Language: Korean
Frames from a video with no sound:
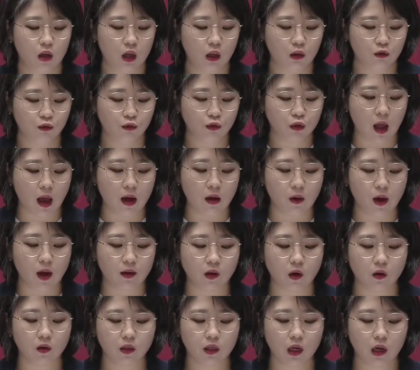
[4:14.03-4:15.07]
이두
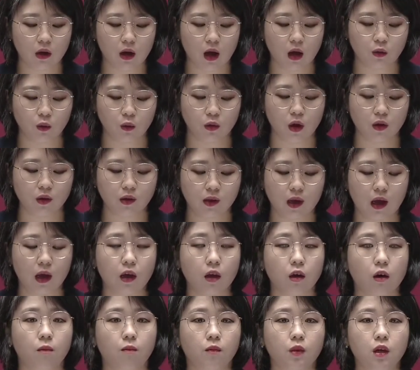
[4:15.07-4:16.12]
당과 정책과 노선
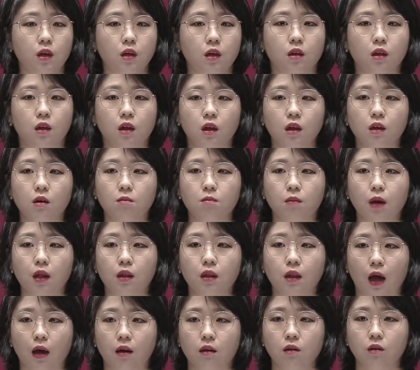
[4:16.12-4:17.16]
차이 없는
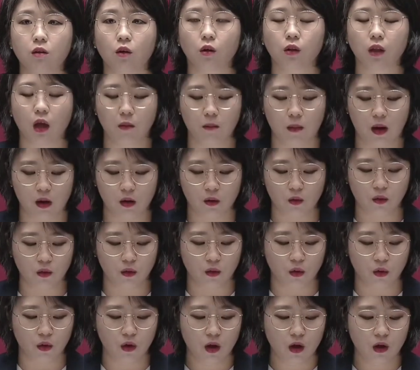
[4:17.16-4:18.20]
이름만 다른 정당
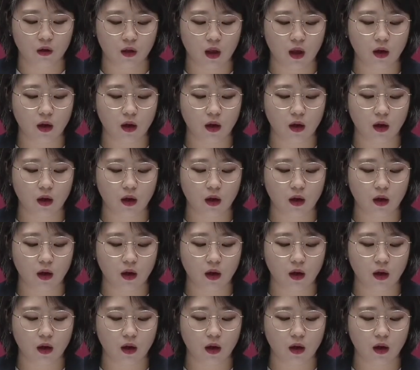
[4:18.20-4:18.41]
말고